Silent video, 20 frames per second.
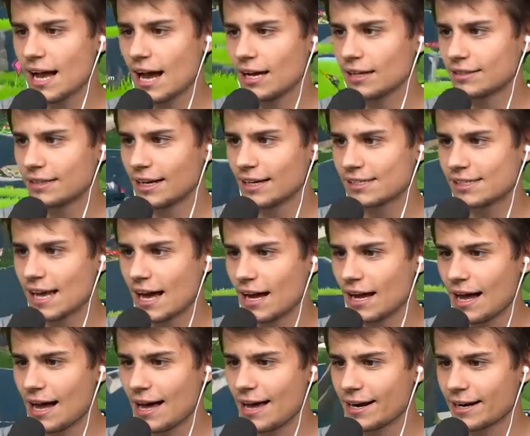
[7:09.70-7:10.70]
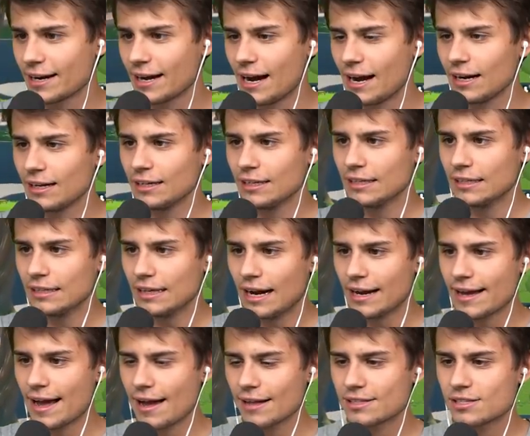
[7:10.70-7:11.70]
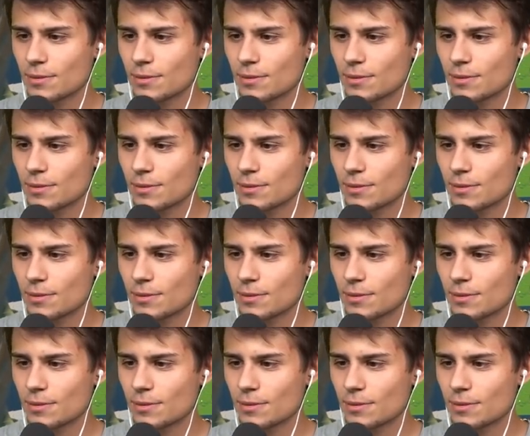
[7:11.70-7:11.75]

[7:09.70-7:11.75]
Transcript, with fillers: ja, teraz ja, ARK. A ja